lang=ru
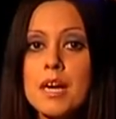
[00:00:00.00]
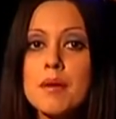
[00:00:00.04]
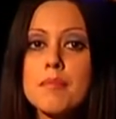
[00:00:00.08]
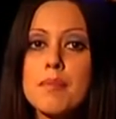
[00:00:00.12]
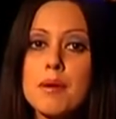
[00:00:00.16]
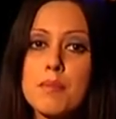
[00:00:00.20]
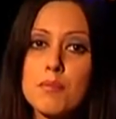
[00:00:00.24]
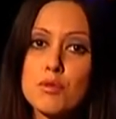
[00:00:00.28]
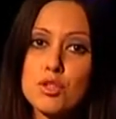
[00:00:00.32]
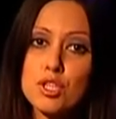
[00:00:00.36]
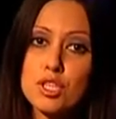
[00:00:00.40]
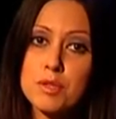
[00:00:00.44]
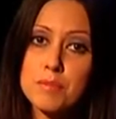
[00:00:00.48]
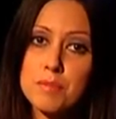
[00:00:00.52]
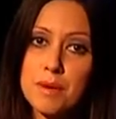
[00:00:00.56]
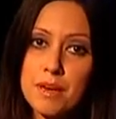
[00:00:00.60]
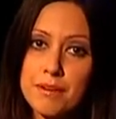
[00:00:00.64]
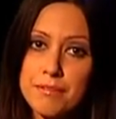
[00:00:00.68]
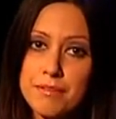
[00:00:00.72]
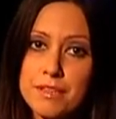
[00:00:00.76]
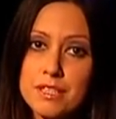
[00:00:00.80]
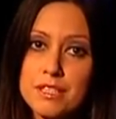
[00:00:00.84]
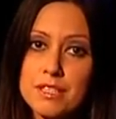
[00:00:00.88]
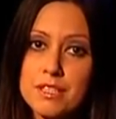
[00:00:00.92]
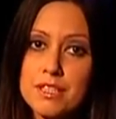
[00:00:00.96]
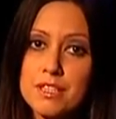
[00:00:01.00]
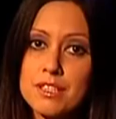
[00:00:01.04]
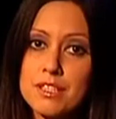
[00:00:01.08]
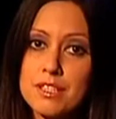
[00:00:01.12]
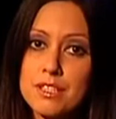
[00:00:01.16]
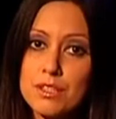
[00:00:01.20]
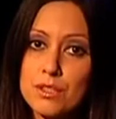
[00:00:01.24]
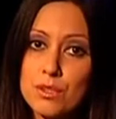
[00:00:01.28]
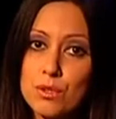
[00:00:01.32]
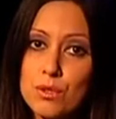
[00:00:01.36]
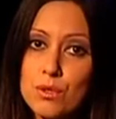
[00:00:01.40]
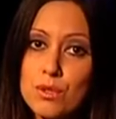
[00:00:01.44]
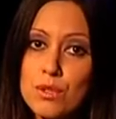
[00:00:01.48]
поможет
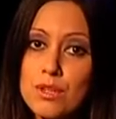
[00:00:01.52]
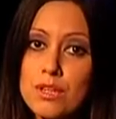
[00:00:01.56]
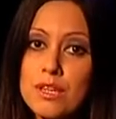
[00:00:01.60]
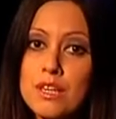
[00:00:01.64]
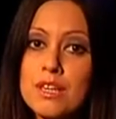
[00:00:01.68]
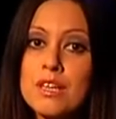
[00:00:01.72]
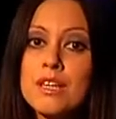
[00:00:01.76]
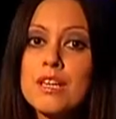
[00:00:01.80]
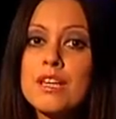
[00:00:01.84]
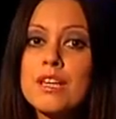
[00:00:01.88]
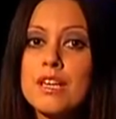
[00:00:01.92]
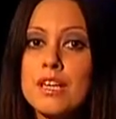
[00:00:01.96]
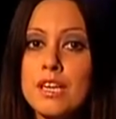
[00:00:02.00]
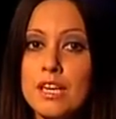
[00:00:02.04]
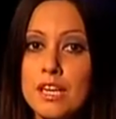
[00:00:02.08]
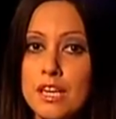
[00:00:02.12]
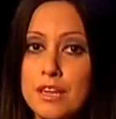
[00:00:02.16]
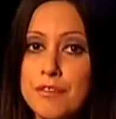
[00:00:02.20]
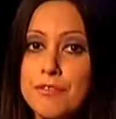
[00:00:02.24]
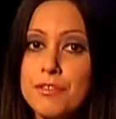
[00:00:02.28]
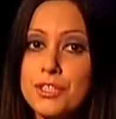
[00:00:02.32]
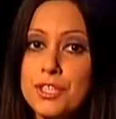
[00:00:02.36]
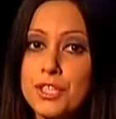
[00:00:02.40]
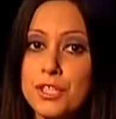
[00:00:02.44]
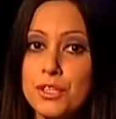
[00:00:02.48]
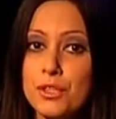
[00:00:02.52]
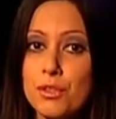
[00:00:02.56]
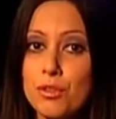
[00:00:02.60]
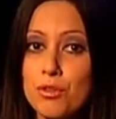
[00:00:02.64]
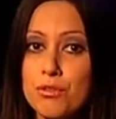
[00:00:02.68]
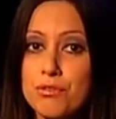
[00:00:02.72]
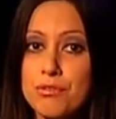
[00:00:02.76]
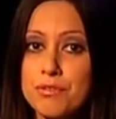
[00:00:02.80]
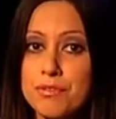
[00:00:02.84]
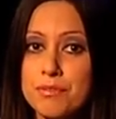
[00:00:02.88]
профессор-сексолог Лев Щеглов.